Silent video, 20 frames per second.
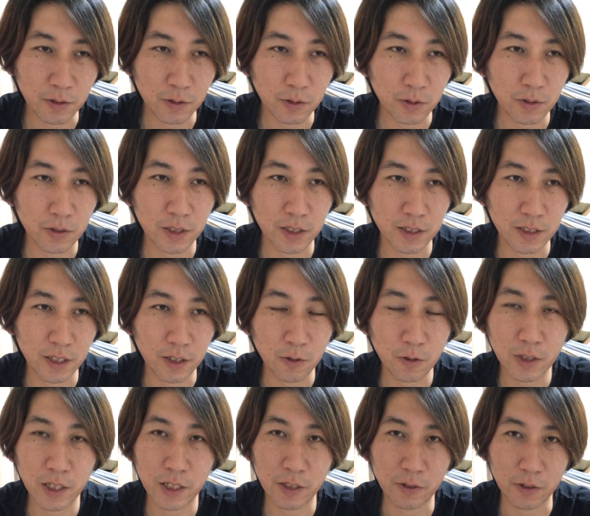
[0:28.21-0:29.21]
うことをですね古
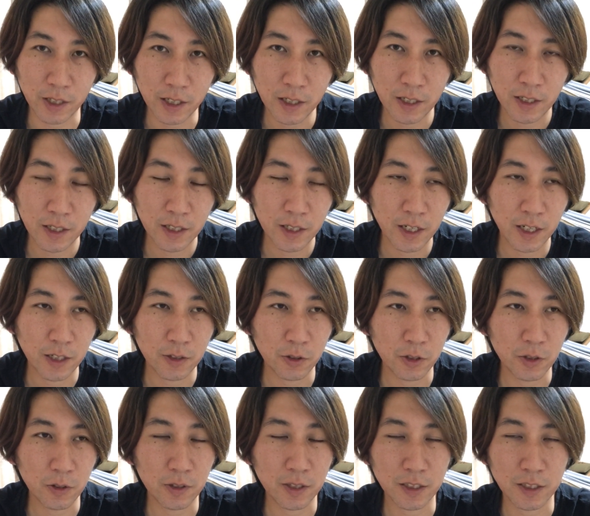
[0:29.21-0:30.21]
代のねあの
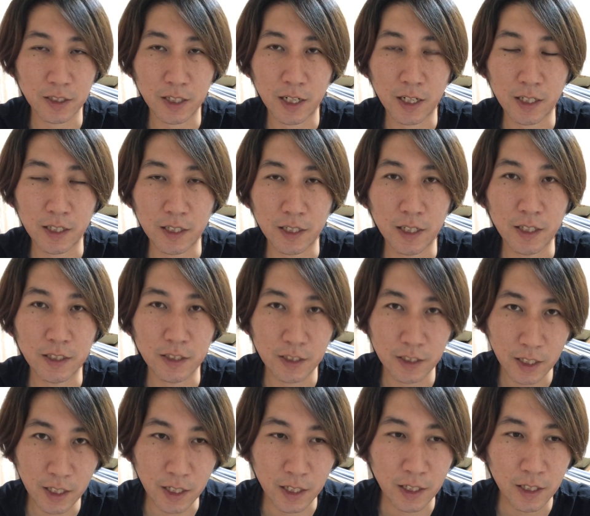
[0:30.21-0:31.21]
人たちが発見し
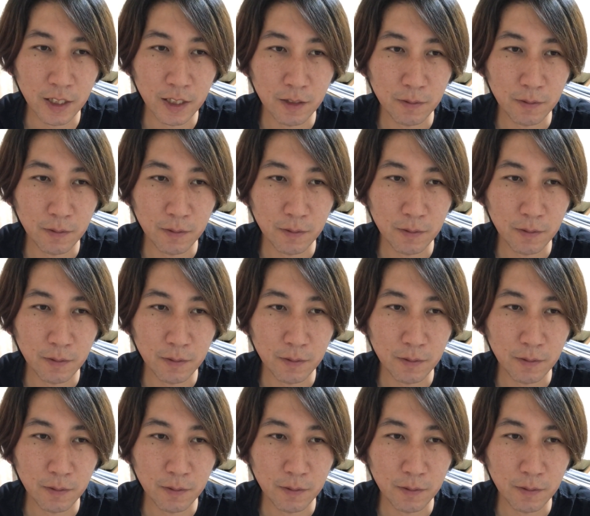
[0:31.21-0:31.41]
て、